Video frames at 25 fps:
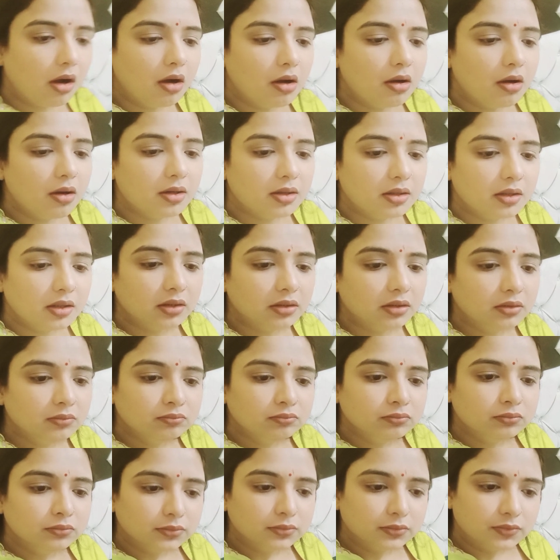और
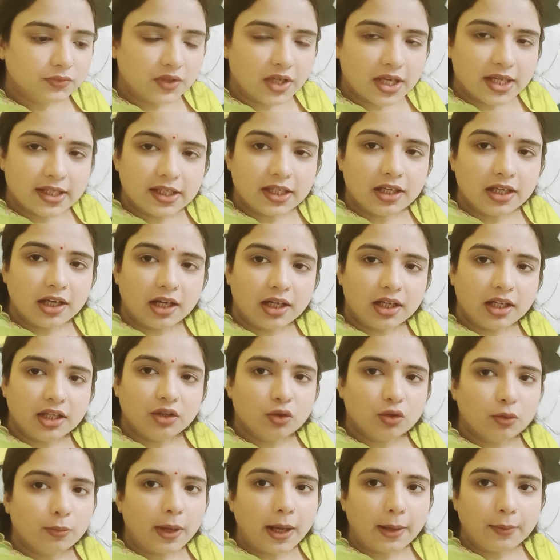जैसे ही हटी
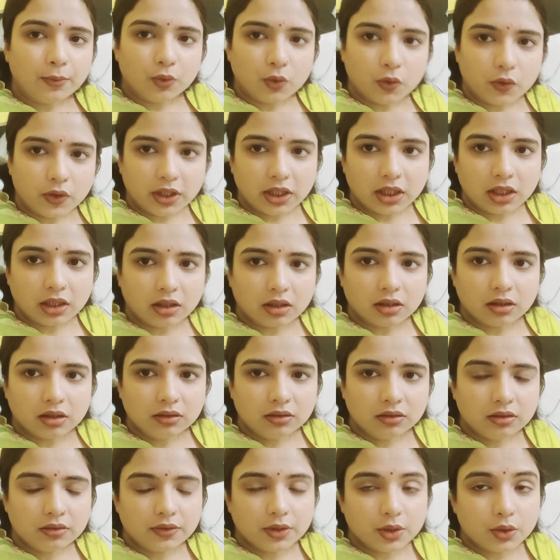तो बाबू रोने लगा
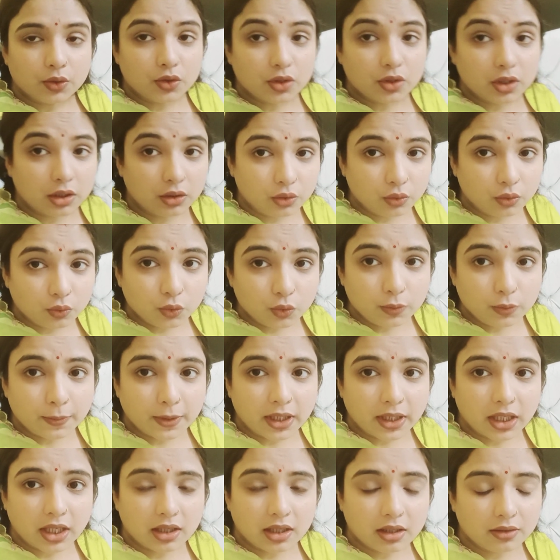फिर उसका दूध
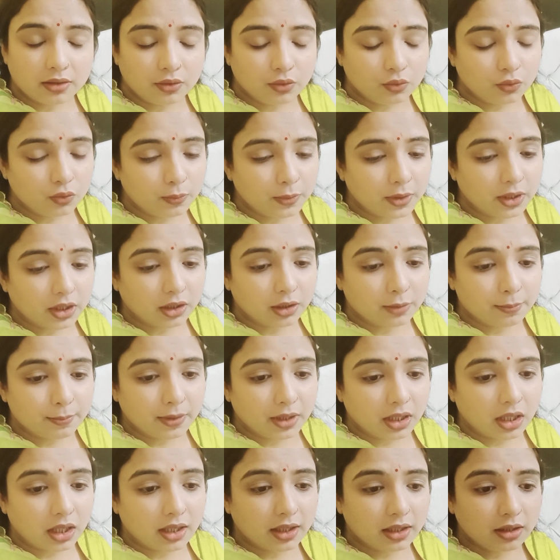बनाया दूध बना के
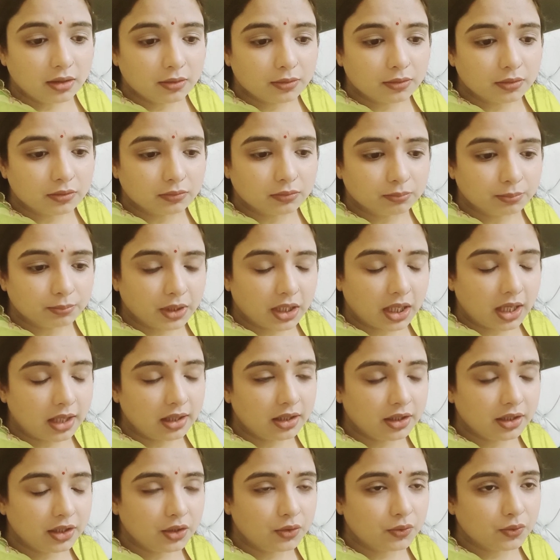पिलाया पिलाने
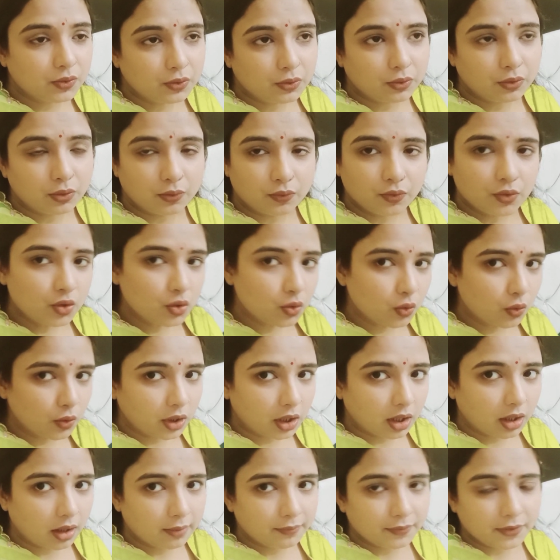लगी उसको तो वो सो
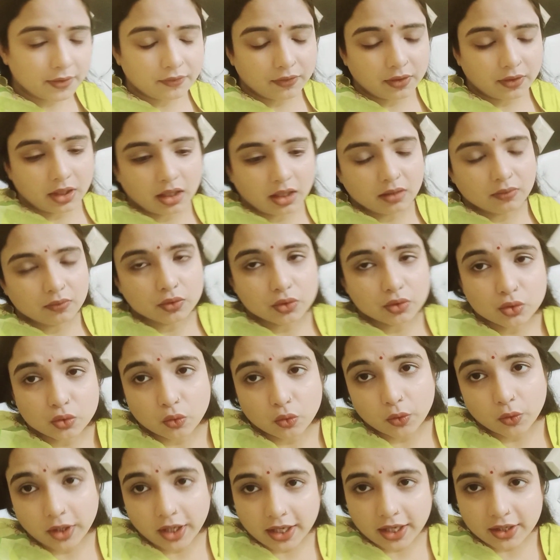गया अभी फ़िलहाल वो
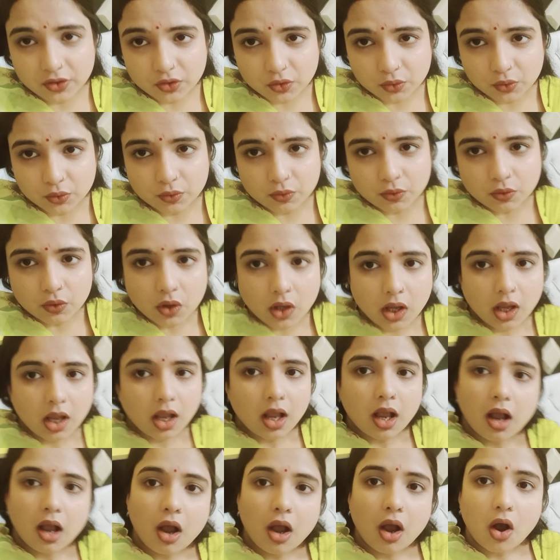सो गया है चुटकू
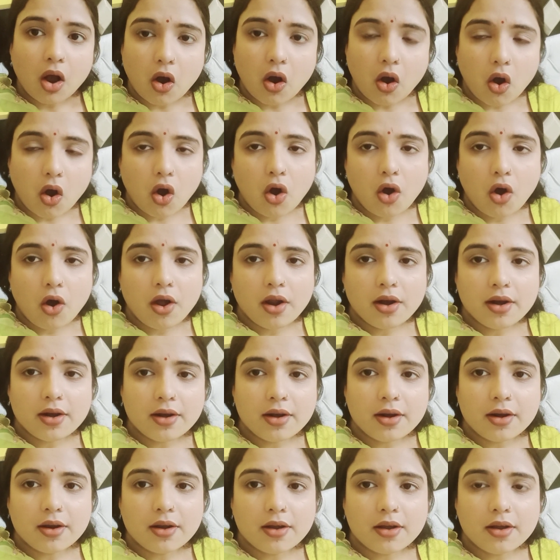
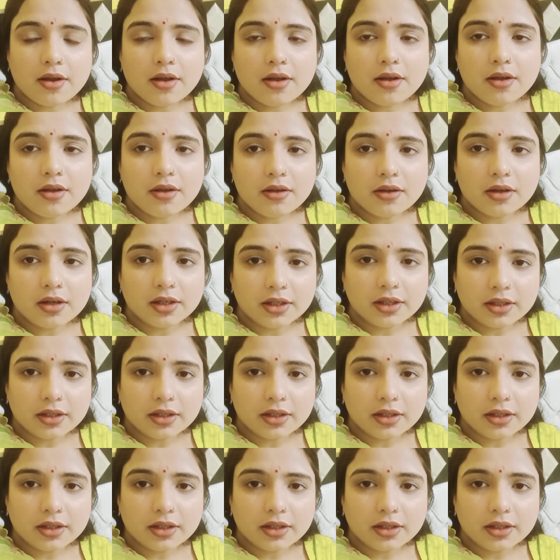और